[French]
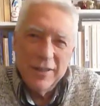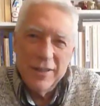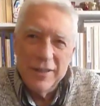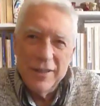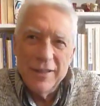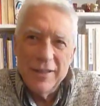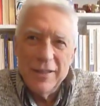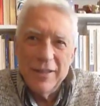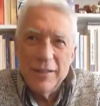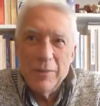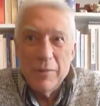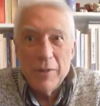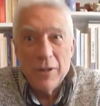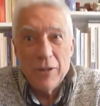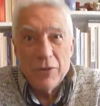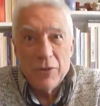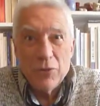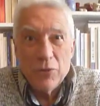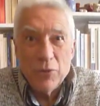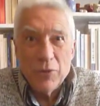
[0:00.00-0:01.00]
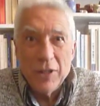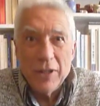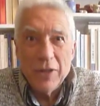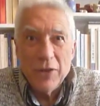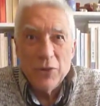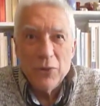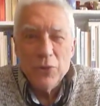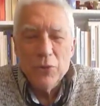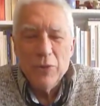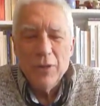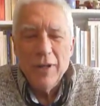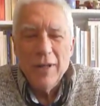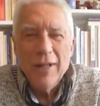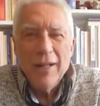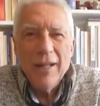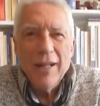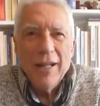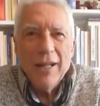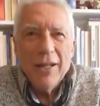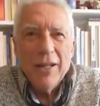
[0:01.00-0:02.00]
et, euh, celui qui est en cours,
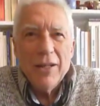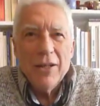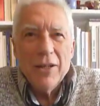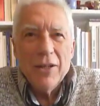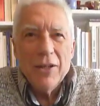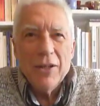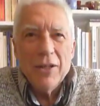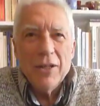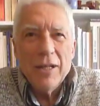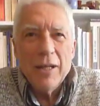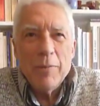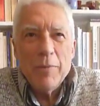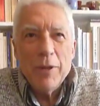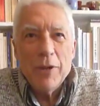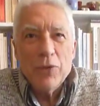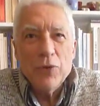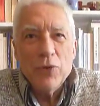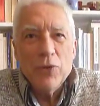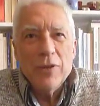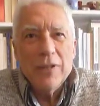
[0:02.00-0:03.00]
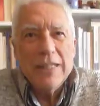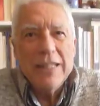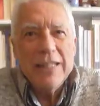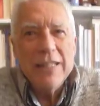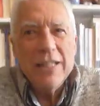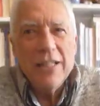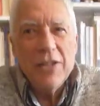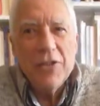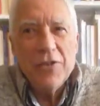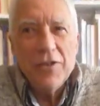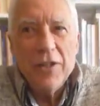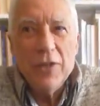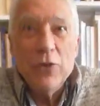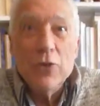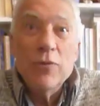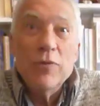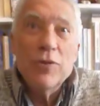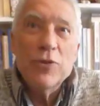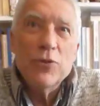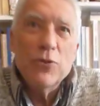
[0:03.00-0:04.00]
euh, la personne qui décède
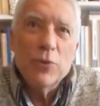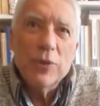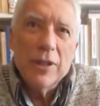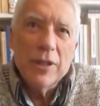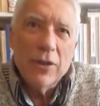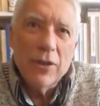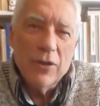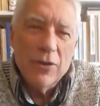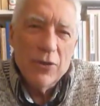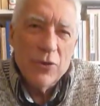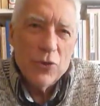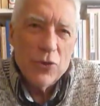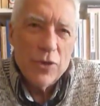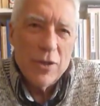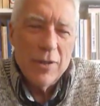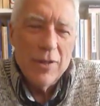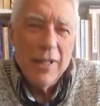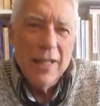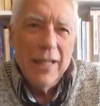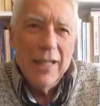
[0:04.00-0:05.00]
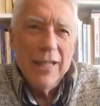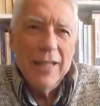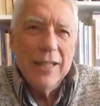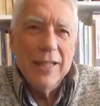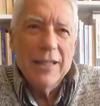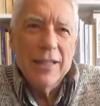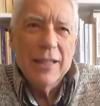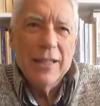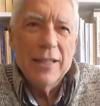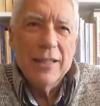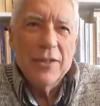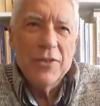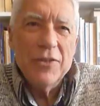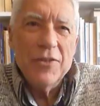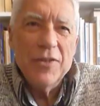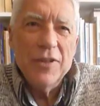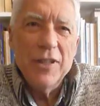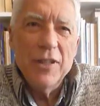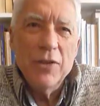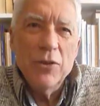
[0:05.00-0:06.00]
de façon étrange,
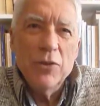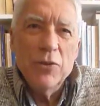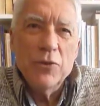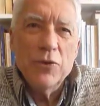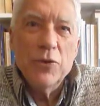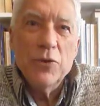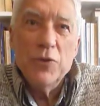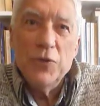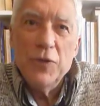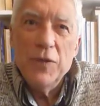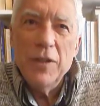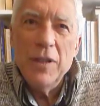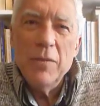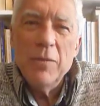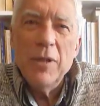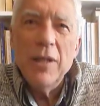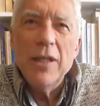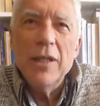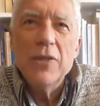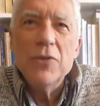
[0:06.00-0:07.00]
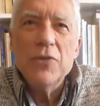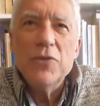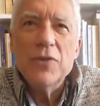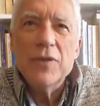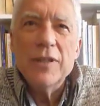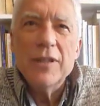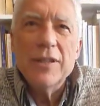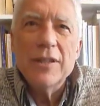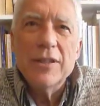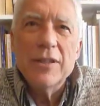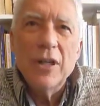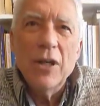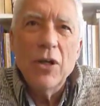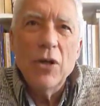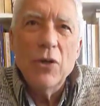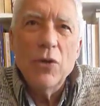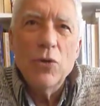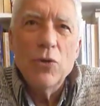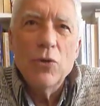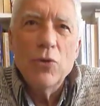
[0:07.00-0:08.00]
c'est dans un cinéma, c'est
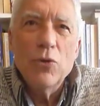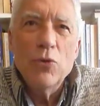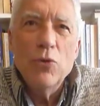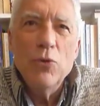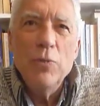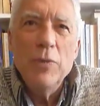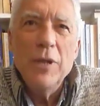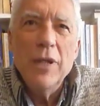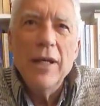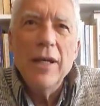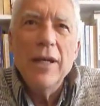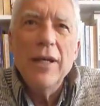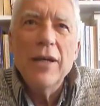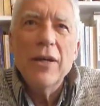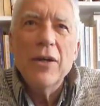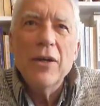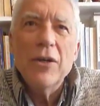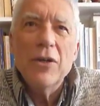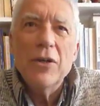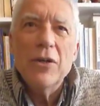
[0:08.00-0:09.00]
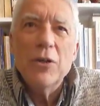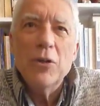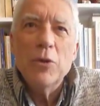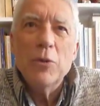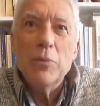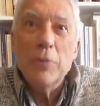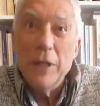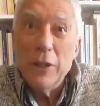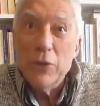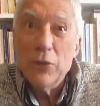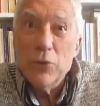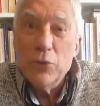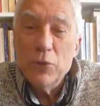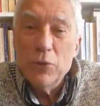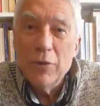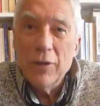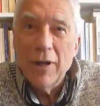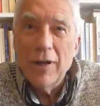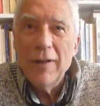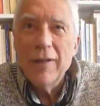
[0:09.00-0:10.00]
dans le Lumière
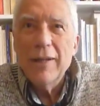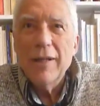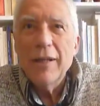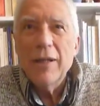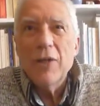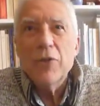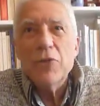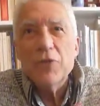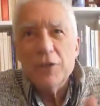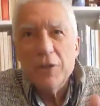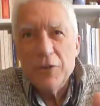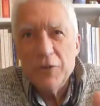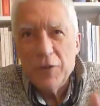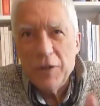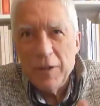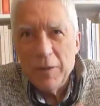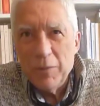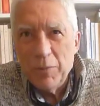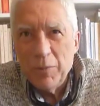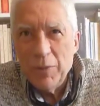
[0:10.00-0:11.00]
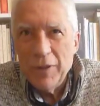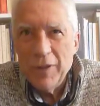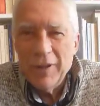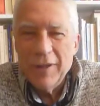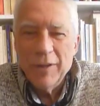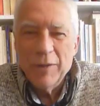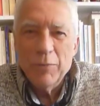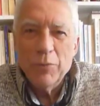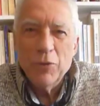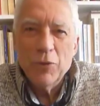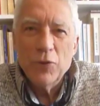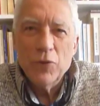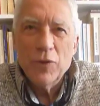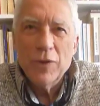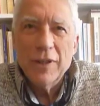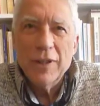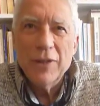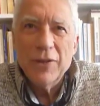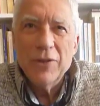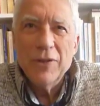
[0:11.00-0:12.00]
belcourt ancien CNP, rue de
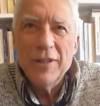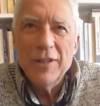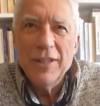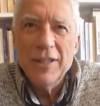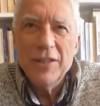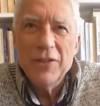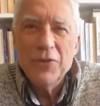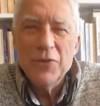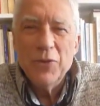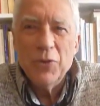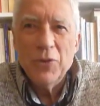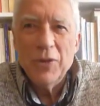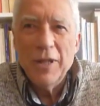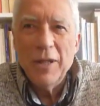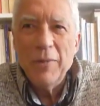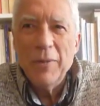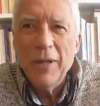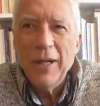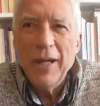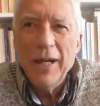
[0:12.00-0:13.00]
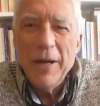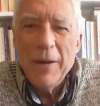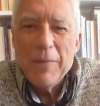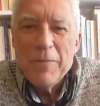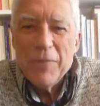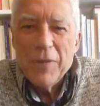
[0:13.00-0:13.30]
la Barre. Rue de la Barre.